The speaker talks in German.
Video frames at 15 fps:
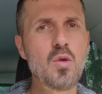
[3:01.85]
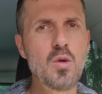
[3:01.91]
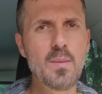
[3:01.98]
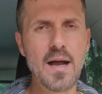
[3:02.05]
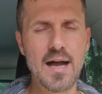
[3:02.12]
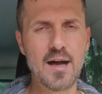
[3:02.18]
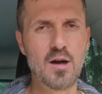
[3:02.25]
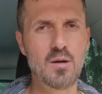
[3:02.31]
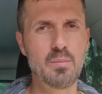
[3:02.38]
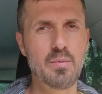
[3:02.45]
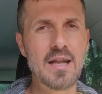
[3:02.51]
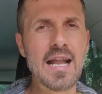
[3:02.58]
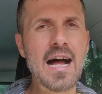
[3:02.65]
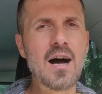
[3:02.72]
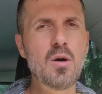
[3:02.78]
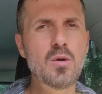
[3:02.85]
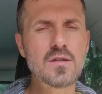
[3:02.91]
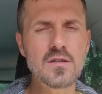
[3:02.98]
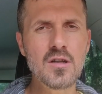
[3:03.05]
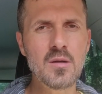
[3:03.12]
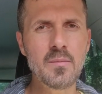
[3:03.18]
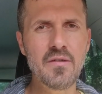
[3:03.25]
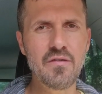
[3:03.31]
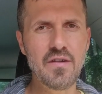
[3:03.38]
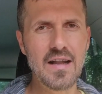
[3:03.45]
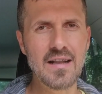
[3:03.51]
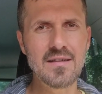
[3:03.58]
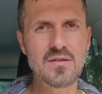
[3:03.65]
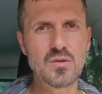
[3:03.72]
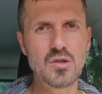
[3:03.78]
überhaupt, in
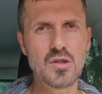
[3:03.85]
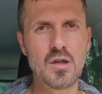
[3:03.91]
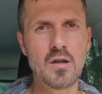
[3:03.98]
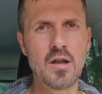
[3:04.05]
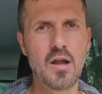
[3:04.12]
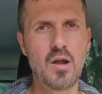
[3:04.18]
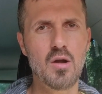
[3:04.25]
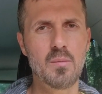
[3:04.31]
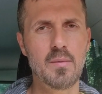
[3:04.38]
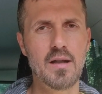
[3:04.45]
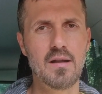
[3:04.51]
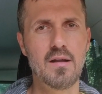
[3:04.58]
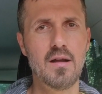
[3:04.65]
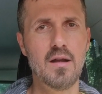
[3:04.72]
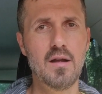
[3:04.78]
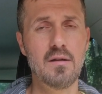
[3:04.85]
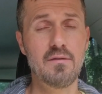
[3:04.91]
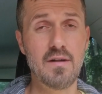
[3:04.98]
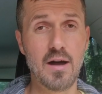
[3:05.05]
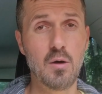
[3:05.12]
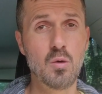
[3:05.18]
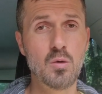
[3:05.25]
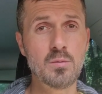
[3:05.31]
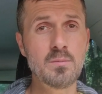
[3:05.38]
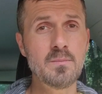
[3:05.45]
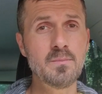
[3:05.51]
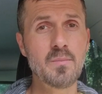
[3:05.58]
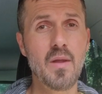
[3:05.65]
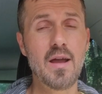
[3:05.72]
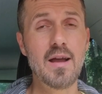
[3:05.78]
Ausnahmefällen zustande kommen.
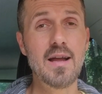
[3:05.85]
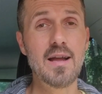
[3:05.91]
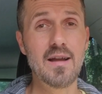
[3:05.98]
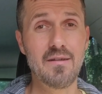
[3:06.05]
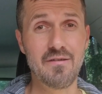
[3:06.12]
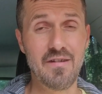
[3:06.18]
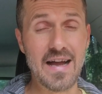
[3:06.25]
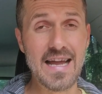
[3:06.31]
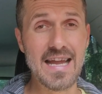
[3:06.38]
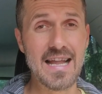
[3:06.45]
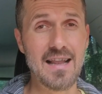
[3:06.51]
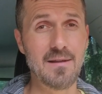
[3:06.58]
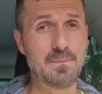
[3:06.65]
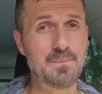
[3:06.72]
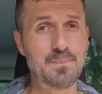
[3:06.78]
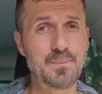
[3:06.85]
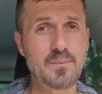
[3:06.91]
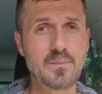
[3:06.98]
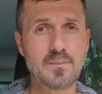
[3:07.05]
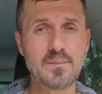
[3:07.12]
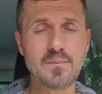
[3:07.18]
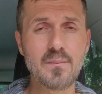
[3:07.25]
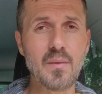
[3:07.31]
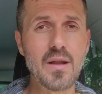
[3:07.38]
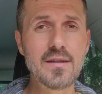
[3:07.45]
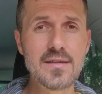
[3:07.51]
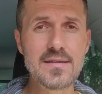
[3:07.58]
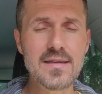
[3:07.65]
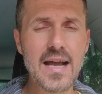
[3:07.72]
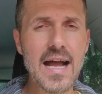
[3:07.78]
Warum? Weil
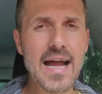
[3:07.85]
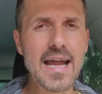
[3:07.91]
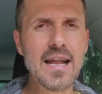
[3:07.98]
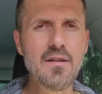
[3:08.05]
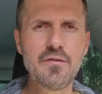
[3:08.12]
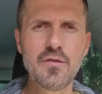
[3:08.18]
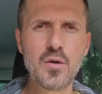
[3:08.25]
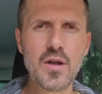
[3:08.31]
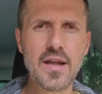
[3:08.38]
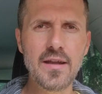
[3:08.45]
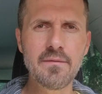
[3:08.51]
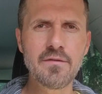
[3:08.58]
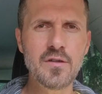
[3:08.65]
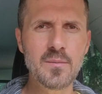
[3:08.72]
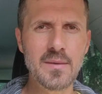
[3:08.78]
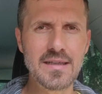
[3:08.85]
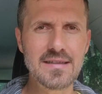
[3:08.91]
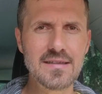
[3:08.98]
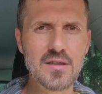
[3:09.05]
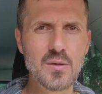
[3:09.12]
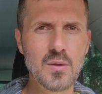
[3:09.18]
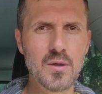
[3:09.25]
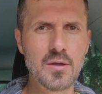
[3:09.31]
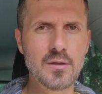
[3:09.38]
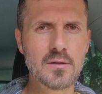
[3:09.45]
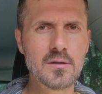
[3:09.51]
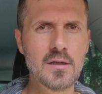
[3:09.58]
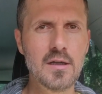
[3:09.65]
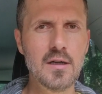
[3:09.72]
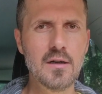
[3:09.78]
diese heilvolle
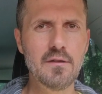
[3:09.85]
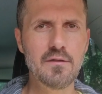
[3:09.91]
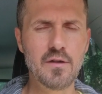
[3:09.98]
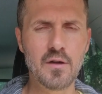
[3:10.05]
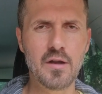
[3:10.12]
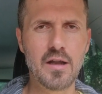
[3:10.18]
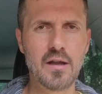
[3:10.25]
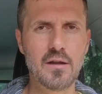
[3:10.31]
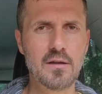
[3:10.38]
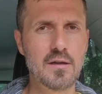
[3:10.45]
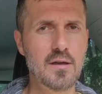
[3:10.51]
Information von